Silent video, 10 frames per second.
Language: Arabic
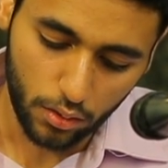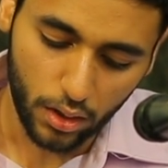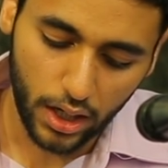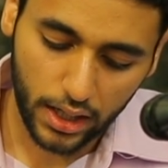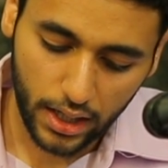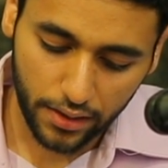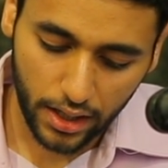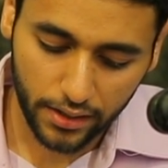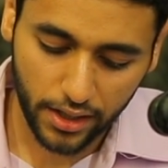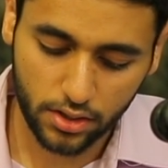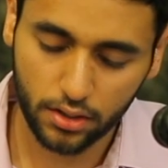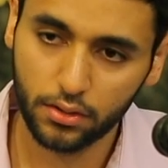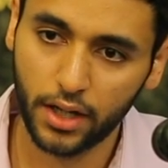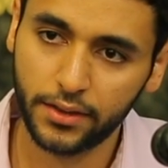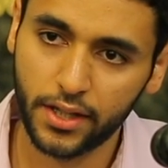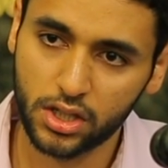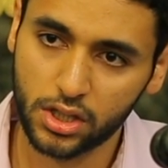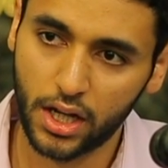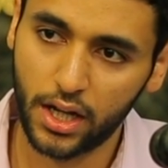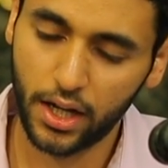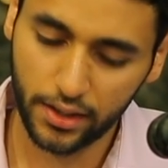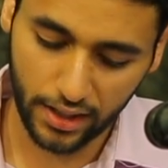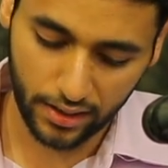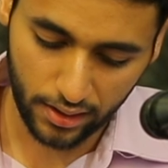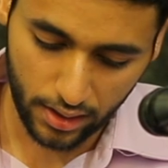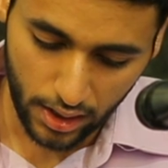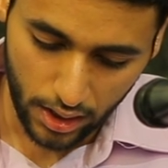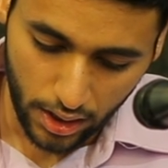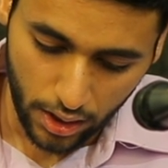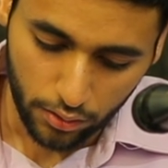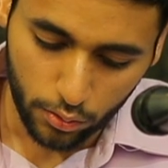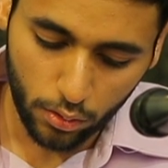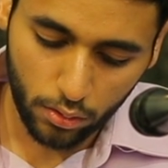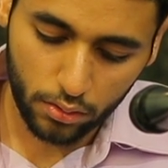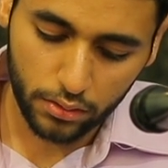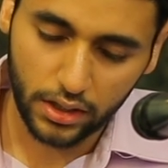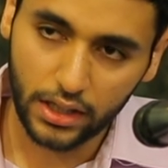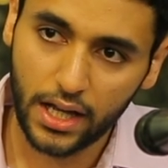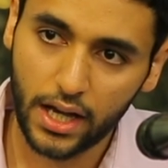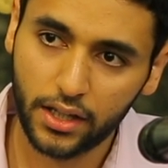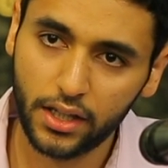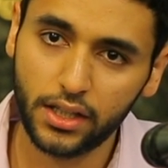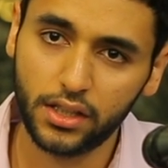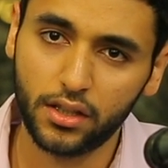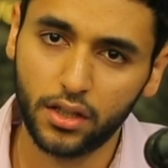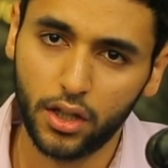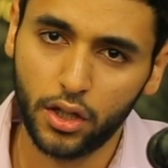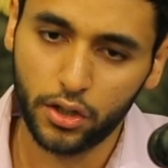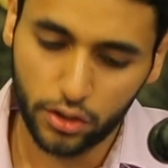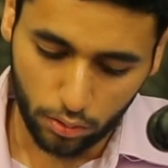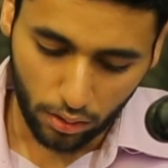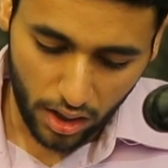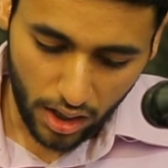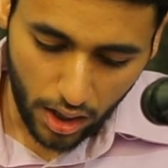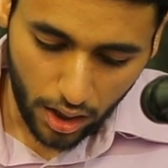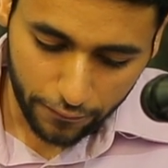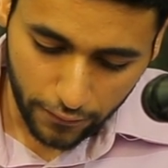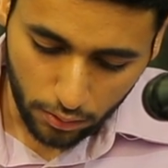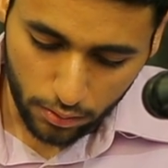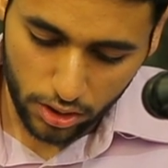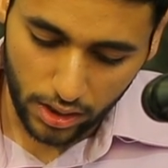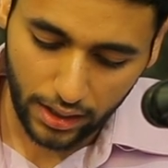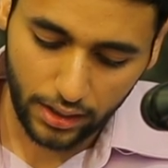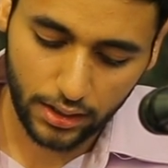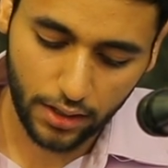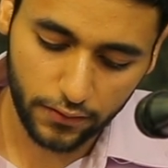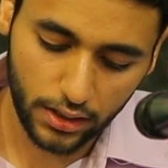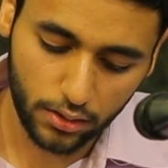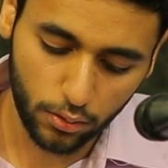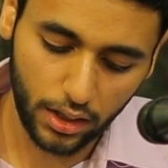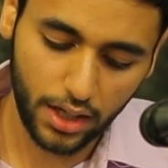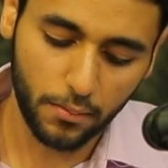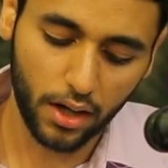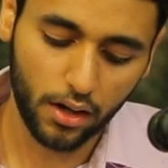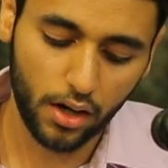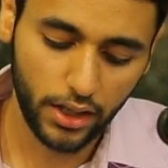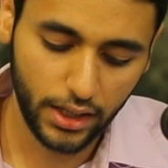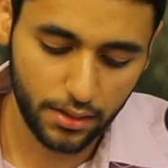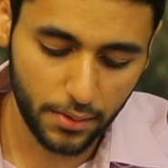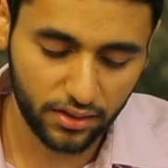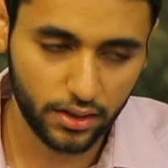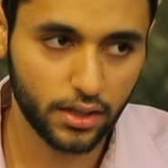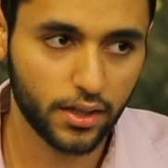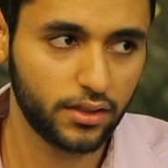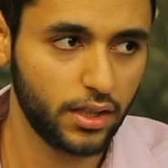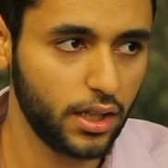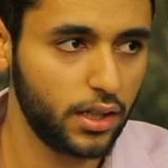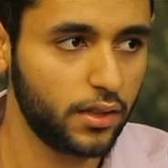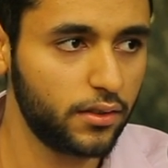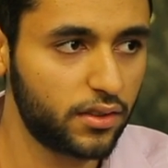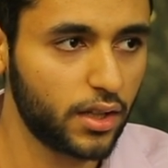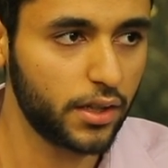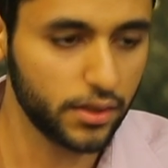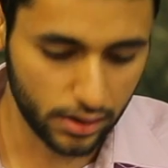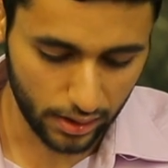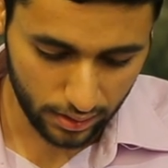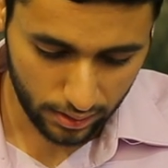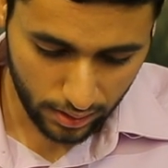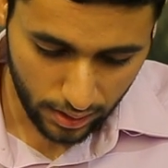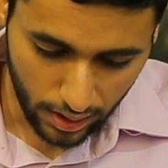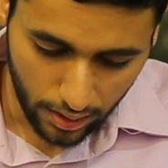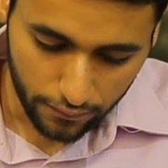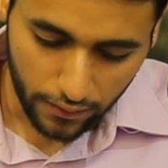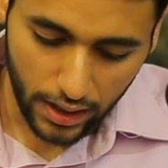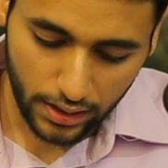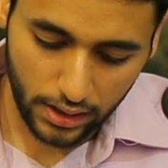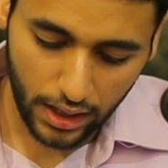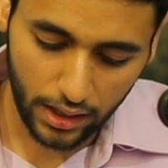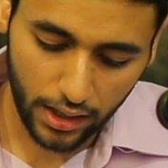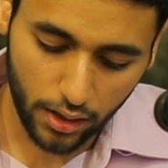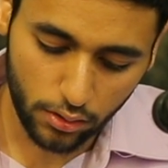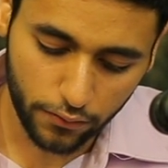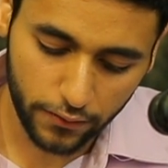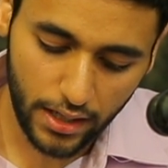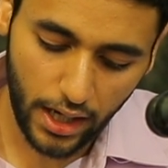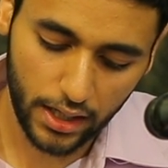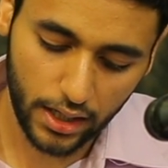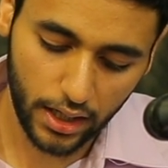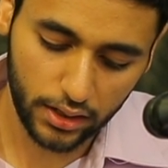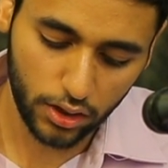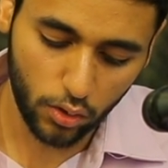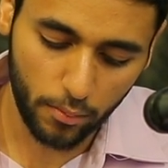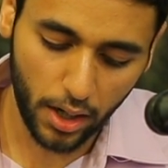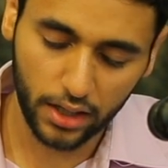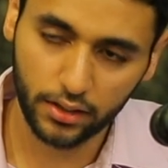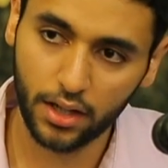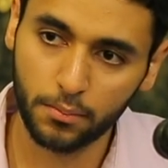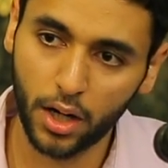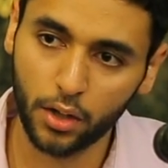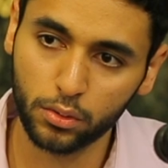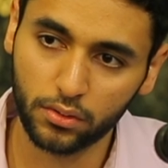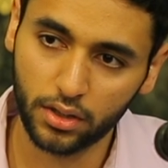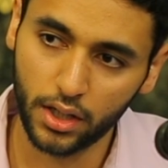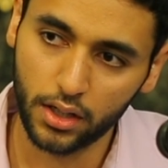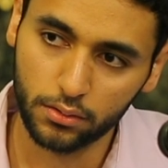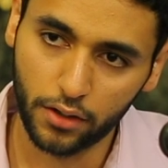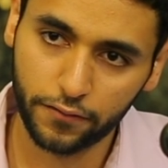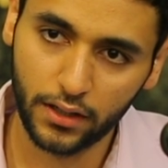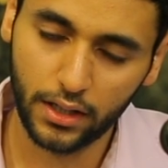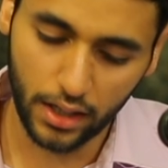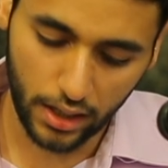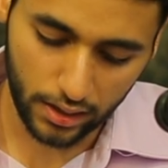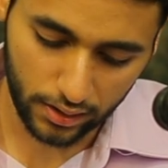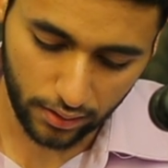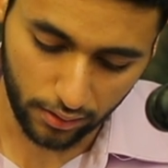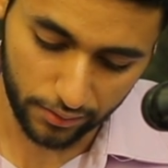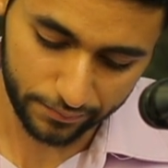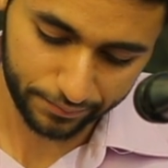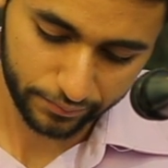وهكذا نجد أن الشهادة نور إلهي يرافق الشهيد في كل مراحل مسيرته الانسانيه فهنيئا له في الحياه وبعد الموت وفي الاخره